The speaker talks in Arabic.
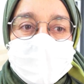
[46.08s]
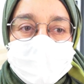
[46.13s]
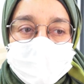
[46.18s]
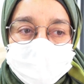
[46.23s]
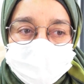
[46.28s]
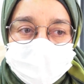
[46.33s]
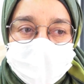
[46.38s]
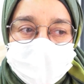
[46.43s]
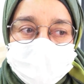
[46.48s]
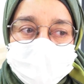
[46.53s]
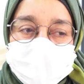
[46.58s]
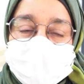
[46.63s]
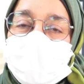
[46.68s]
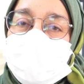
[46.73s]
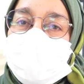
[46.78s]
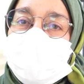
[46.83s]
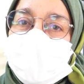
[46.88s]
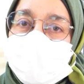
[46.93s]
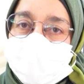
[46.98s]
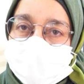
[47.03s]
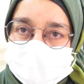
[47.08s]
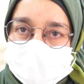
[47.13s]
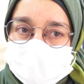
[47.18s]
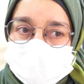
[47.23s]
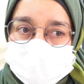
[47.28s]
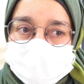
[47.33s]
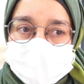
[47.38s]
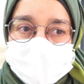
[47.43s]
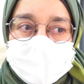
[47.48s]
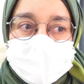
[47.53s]
لابد اننا نبنيو
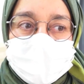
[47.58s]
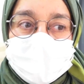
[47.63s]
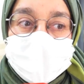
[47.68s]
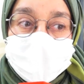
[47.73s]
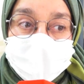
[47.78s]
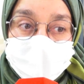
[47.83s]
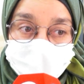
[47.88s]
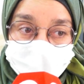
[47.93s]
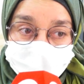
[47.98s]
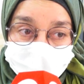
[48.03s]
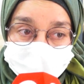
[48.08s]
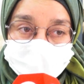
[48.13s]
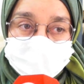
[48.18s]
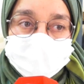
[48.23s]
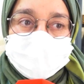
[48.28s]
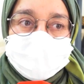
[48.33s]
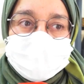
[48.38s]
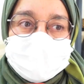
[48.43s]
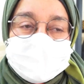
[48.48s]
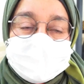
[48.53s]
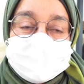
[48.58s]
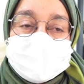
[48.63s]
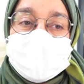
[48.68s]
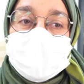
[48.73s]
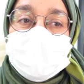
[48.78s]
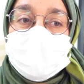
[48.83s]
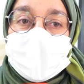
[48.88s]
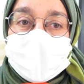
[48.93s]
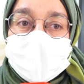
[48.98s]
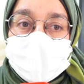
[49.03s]
عليه ولكن
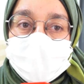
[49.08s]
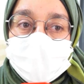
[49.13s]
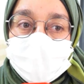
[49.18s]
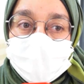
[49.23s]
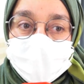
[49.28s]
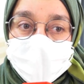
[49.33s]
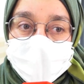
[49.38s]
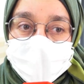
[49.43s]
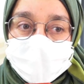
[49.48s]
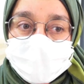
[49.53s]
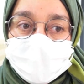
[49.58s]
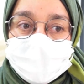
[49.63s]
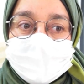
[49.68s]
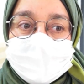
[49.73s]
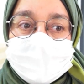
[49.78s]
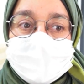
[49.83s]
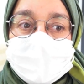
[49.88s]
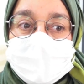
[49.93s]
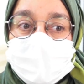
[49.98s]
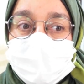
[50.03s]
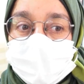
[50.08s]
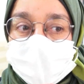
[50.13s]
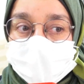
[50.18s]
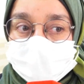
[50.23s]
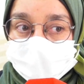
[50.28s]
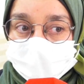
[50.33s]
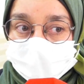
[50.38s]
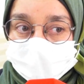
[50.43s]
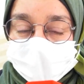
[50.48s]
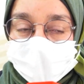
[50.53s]
كيبقى هو
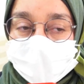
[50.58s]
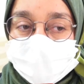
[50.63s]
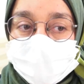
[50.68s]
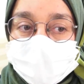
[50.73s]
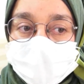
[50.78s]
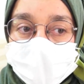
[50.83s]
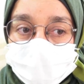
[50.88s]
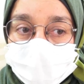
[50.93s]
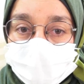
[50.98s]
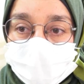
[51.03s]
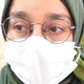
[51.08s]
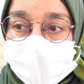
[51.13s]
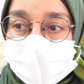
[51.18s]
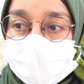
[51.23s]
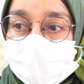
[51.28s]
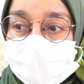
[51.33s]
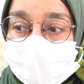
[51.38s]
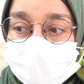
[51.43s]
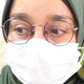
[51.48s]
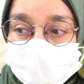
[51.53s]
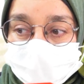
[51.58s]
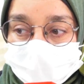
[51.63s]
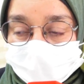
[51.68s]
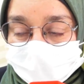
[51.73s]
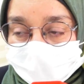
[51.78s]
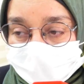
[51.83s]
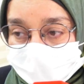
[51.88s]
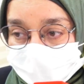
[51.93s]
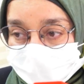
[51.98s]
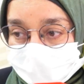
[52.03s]
المعيار او لا هو
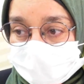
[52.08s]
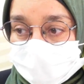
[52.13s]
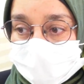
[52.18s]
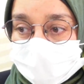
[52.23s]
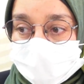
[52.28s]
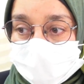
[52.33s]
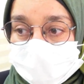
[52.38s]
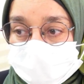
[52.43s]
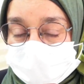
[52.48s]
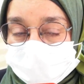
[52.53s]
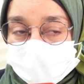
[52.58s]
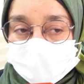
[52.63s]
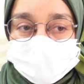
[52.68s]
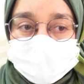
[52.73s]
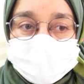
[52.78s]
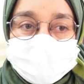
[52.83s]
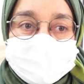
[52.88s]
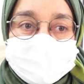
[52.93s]
لو سوي